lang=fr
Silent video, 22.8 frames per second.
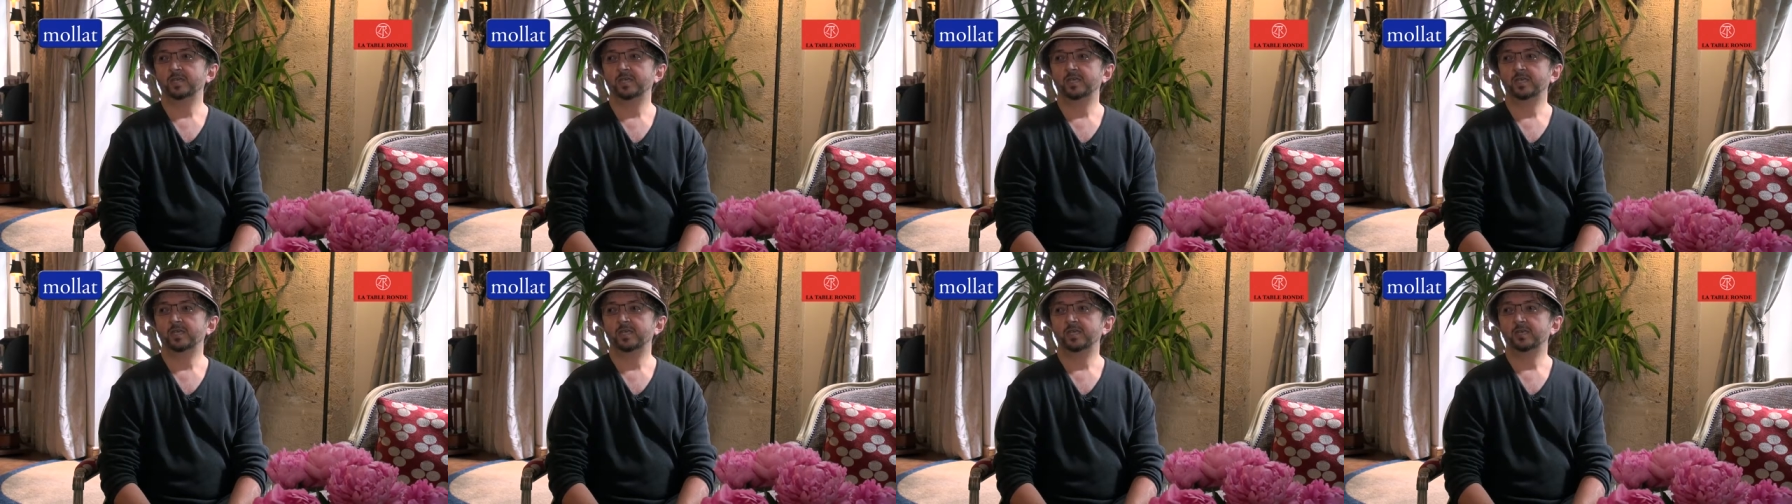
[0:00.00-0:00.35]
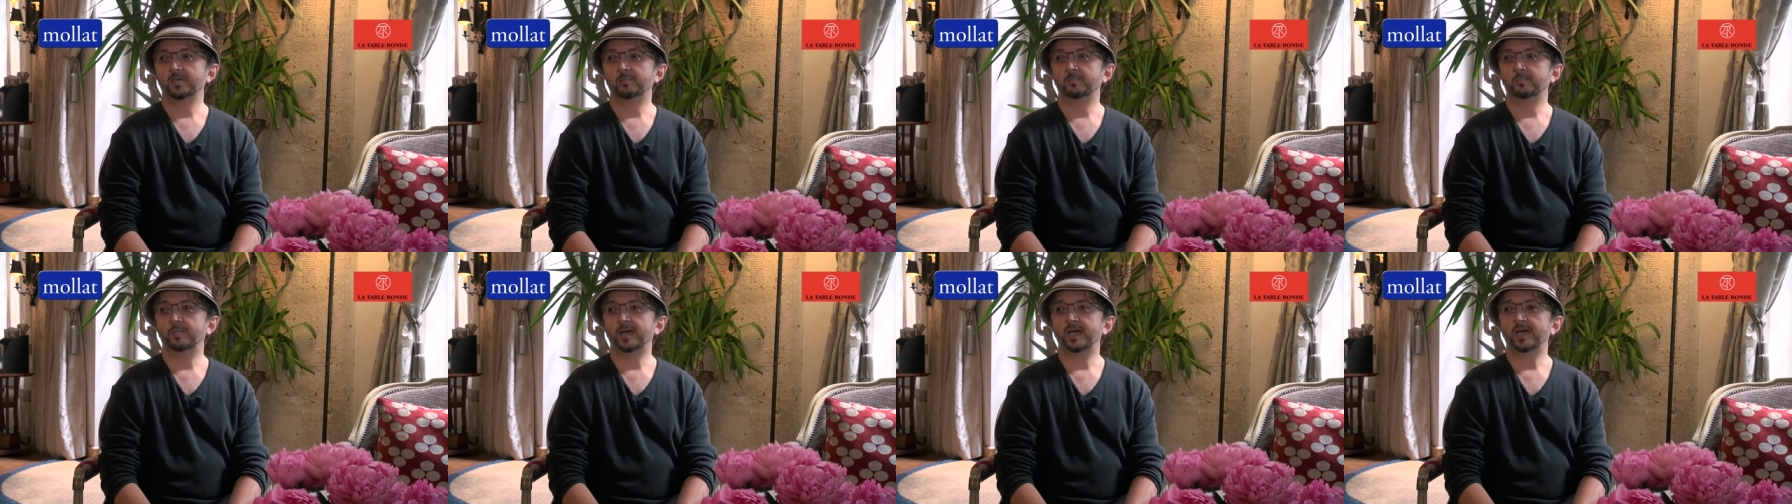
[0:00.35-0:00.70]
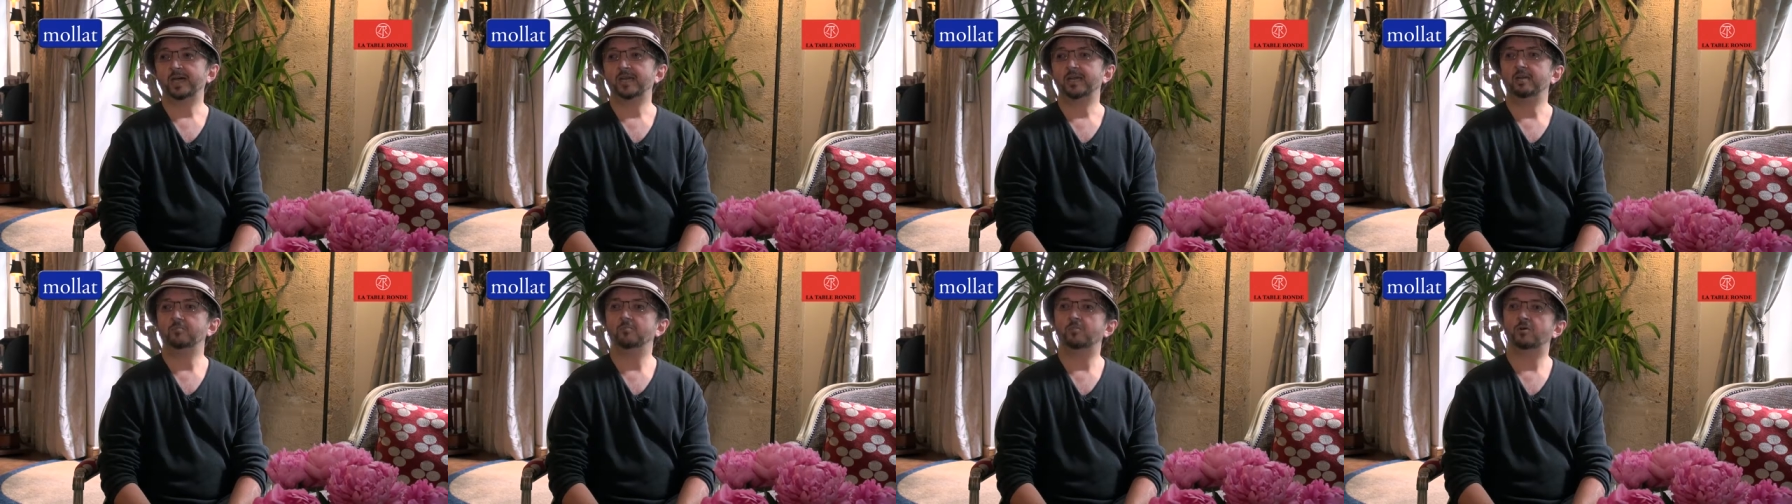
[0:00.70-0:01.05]
et
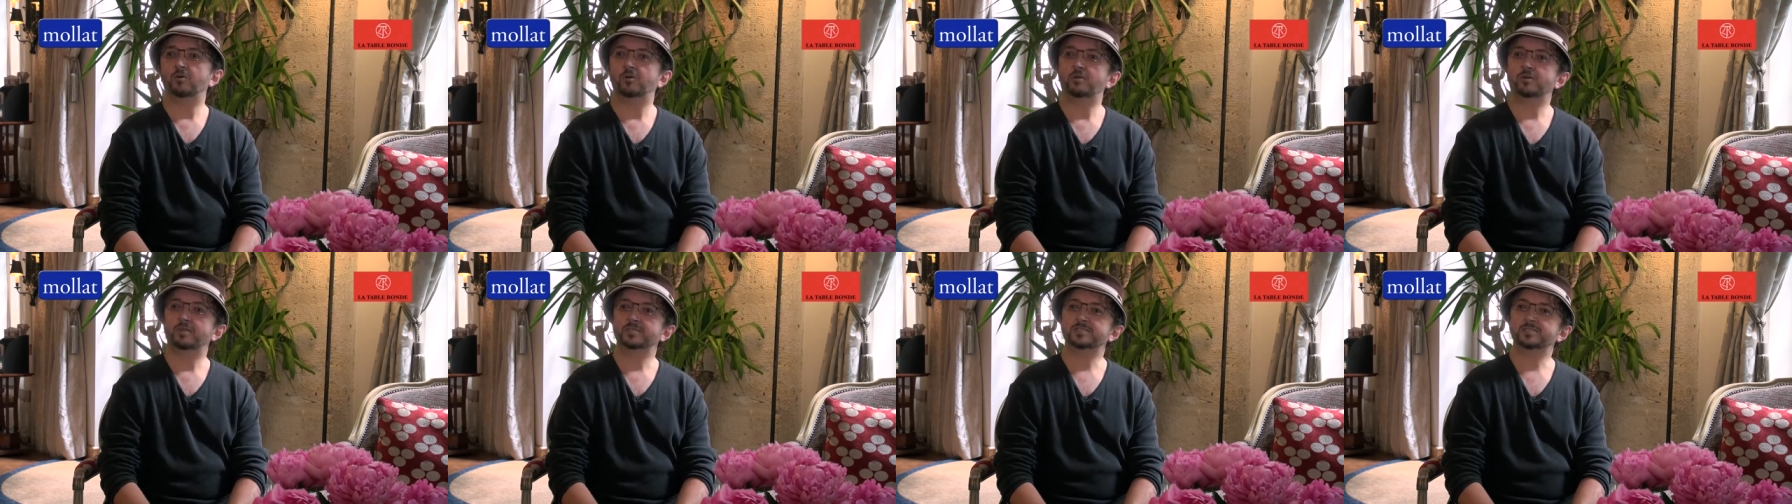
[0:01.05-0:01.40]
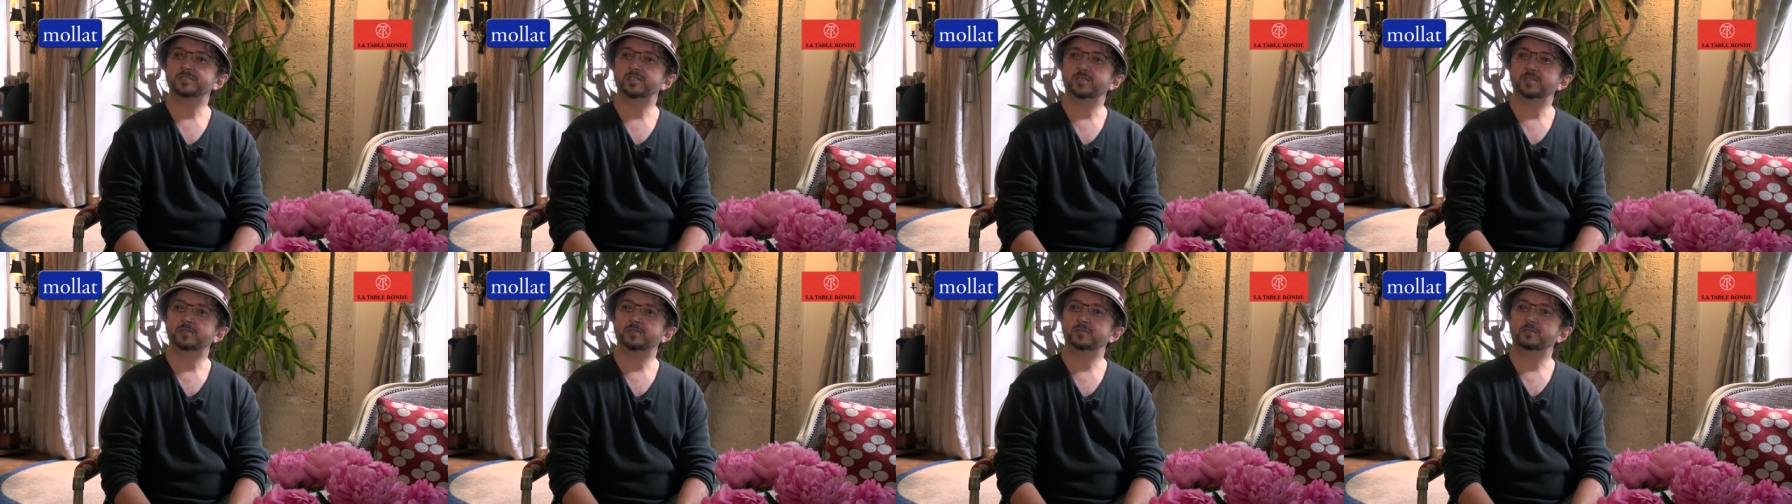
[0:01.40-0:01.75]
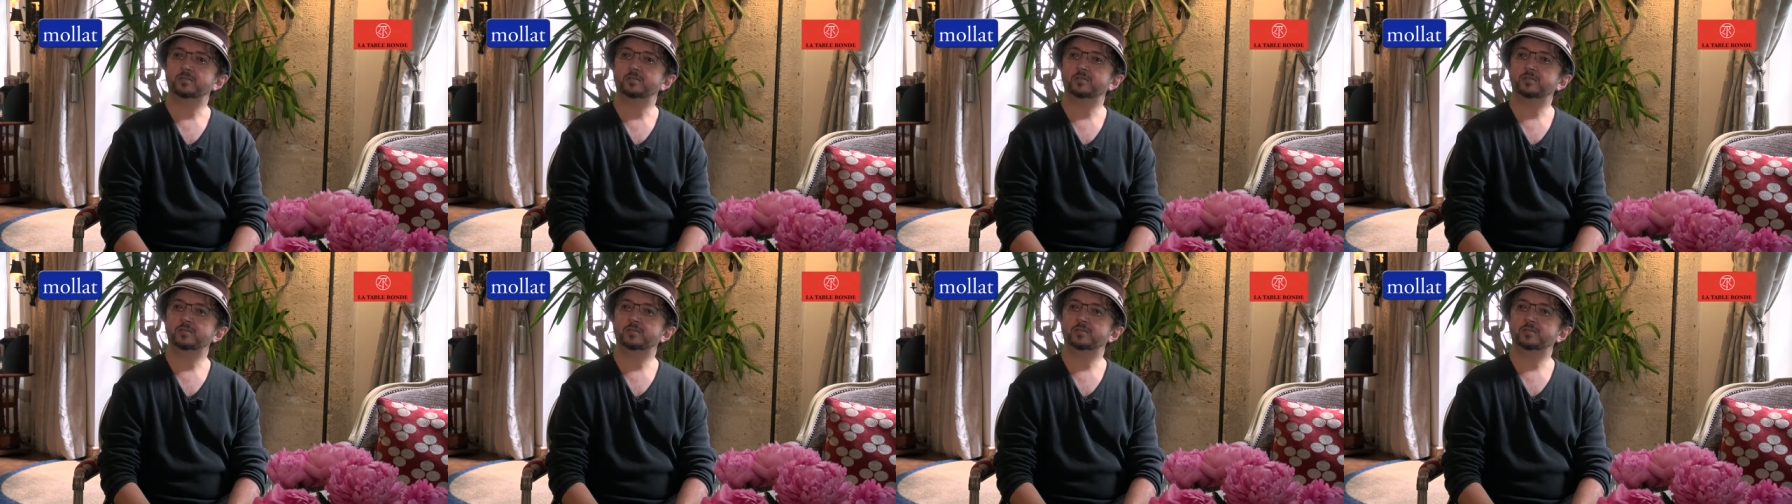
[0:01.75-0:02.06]
parallèlement à cette